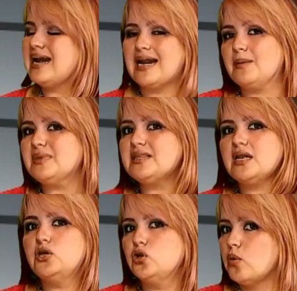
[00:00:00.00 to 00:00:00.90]
Realmente
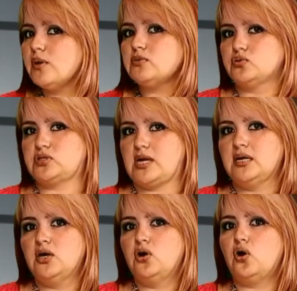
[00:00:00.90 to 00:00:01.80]
no me gusta.
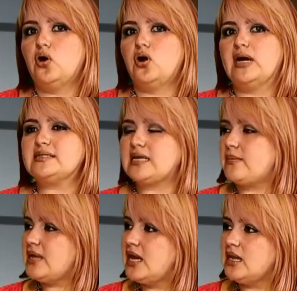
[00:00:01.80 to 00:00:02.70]
O está
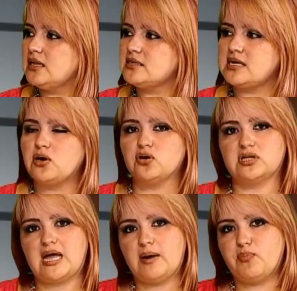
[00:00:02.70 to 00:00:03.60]
bien,
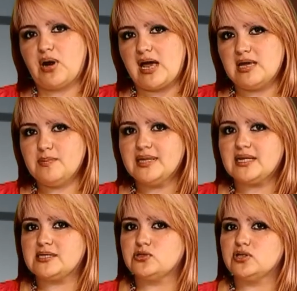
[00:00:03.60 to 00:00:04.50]
chacotea por ahí
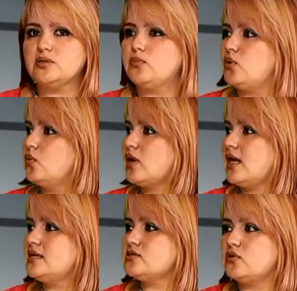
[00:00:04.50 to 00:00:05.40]
mientras no te
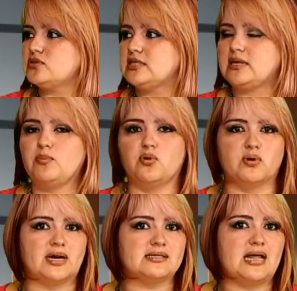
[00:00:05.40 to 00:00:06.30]
involucres, o si te
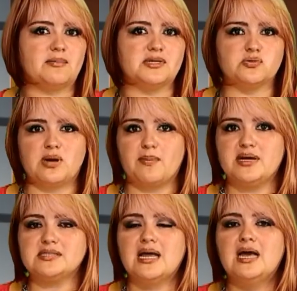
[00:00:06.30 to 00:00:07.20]
involucras nada más una
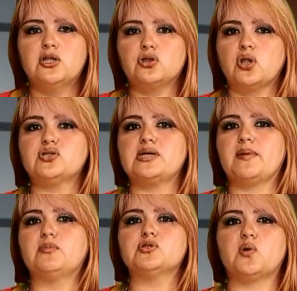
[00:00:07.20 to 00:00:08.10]
vez. Todos
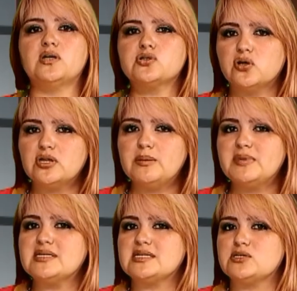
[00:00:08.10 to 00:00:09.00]
sabemos cuáles son los
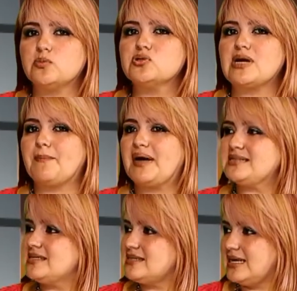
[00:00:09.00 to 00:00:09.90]
límites que somos
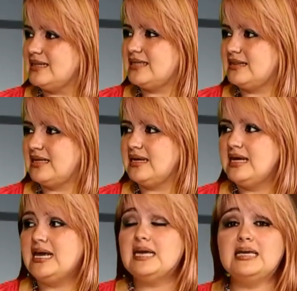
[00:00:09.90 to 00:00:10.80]
capaces de entender
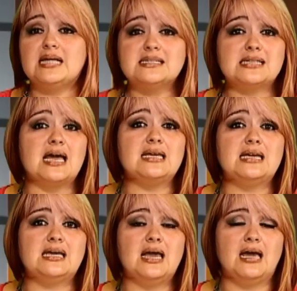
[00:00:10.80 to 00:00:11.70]
y desde
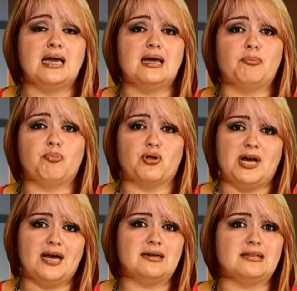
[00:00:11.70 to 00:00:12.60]
ahí eh,
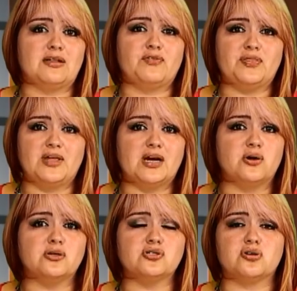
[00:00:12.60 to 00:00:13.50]
poder
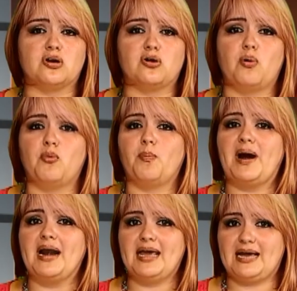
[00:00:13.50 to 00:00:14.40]
defenderlos como
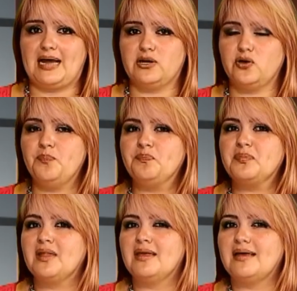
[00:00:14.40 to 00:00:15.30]
pareja, ¿no?
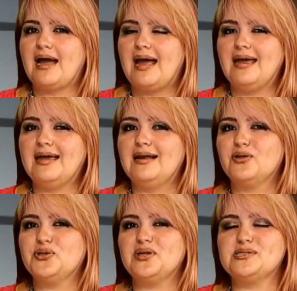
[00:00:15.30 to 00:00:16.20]
El
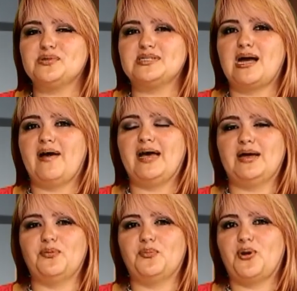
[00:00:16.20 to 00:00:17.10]
otro día
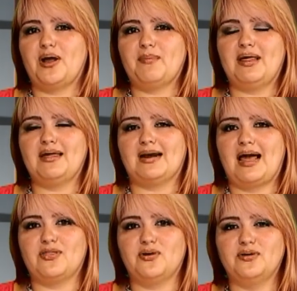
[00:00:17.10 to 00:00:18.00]
escuchaba un programa de
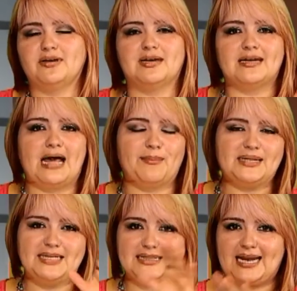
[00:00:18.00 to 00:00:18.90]
radio, nada
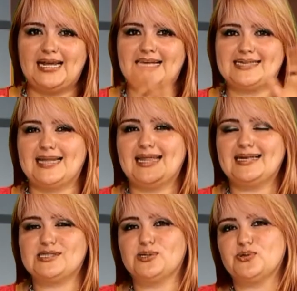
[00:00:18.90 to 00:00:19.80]
más la entrada y la salida en
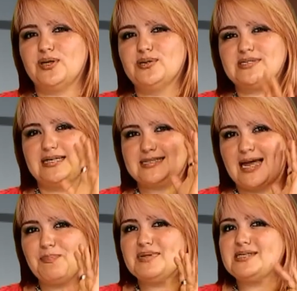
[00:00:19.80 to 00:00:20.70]
Estados Unidos y hasta
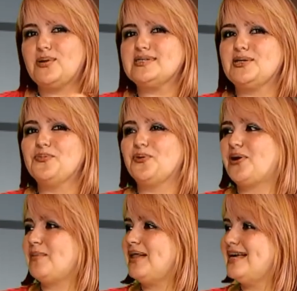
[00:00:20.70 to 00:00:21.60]
he pensado hacer un
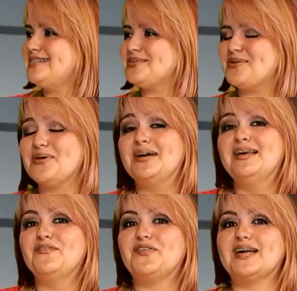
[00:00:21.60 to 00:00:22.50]
programa de esto, ¿no?
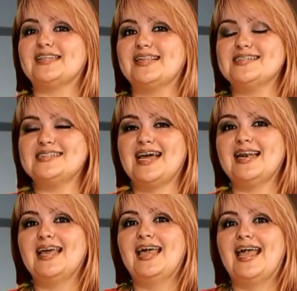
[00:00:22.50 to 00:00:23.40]
Fíjate,
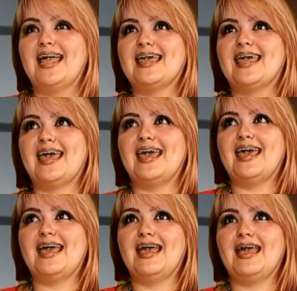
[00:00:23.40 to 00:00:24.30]
decían
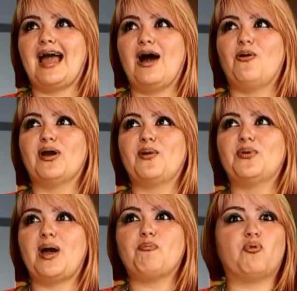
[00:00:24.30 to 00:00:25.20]
que ahora
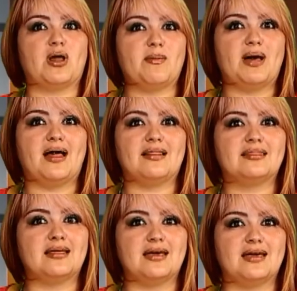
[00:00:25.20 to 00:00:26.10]
una prueba
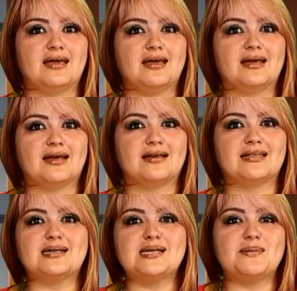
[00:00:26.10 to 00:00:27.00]
de,
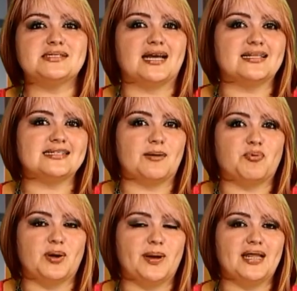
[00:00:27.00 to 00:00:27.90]
ya sabes que antes la
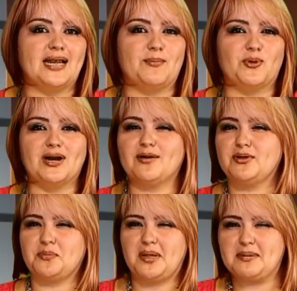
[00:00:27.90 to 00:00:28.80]
prueba del amor era
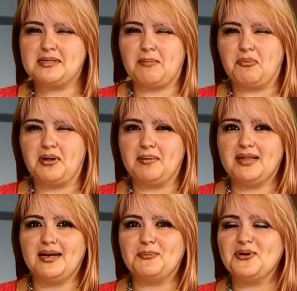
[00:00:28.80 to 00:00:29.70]
cuando me dabas la prueba
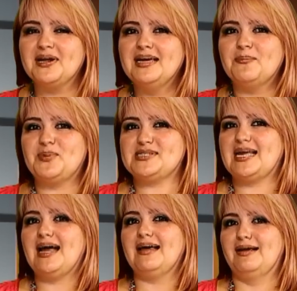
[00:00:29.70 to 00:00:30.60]
del amor, pues
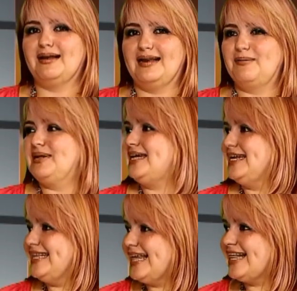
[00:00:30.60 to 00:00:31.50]
era eh, la
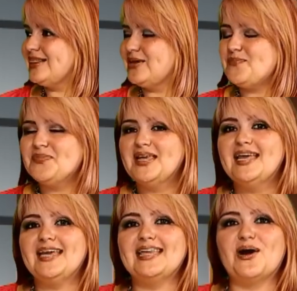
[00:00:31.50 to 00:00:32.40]
virginidad, ¿no?
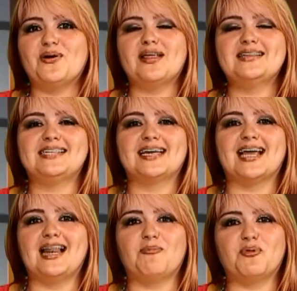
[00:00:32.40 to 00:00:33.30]
Y ahora dicen
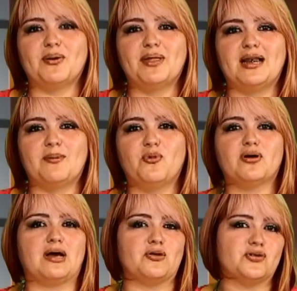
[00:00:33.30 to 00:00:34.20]
que la prueba del
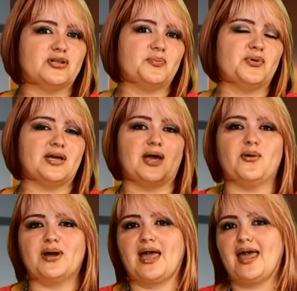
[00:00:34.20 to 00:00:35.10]
amor, a otro tiempo
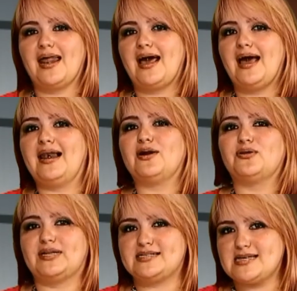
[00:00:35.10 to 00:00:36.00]
dijeron que era la
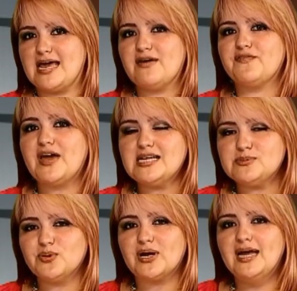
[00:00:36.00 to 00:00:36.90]
contraseña de
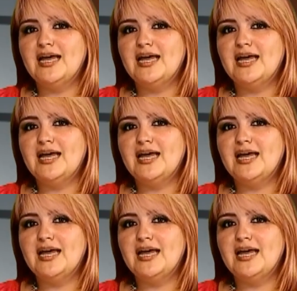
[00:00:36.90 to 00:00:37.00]
Facebook.